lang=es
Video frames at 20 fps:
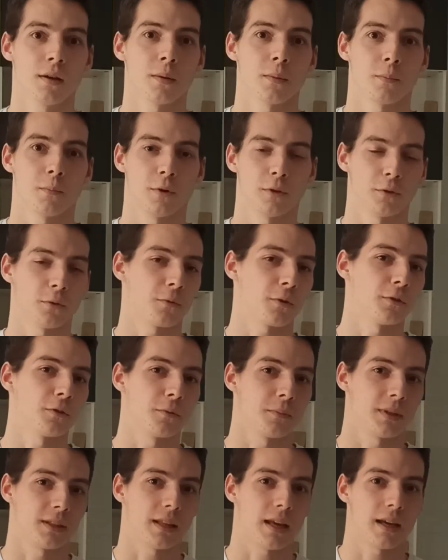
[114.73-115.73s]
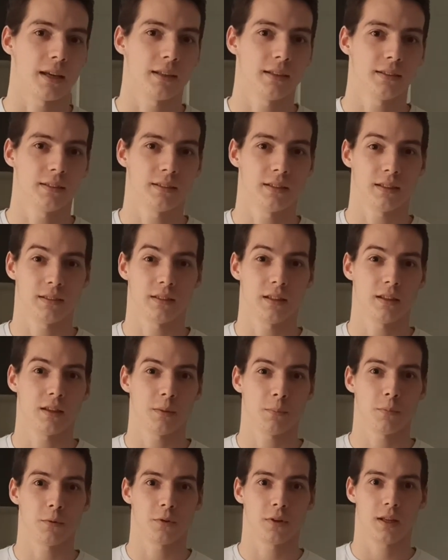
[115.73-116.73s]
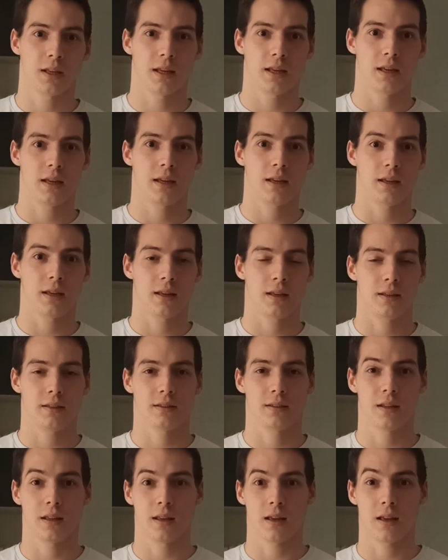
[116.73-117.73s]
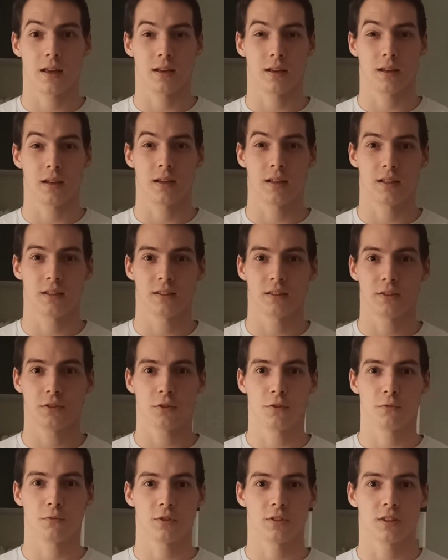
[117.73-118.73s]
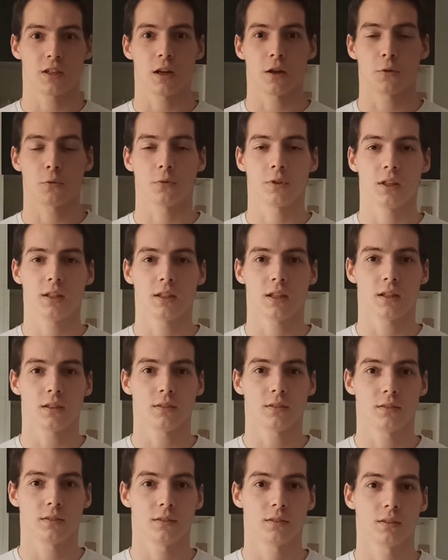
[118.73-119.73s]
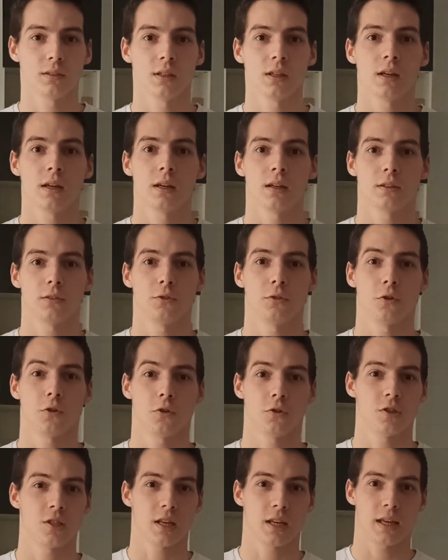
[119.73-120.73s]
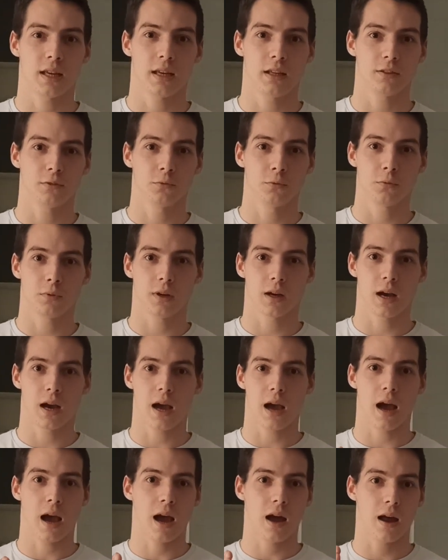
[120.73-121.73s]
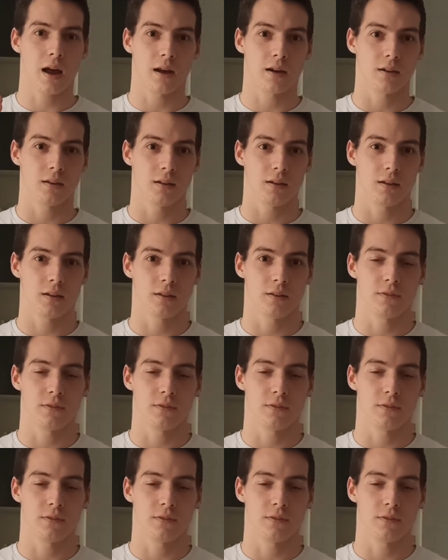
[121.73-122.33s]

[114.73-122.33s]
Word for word: Bueno, cuando metáis este tipo de, de ejercicio en vuestras rutinas, no lleguéis nunca al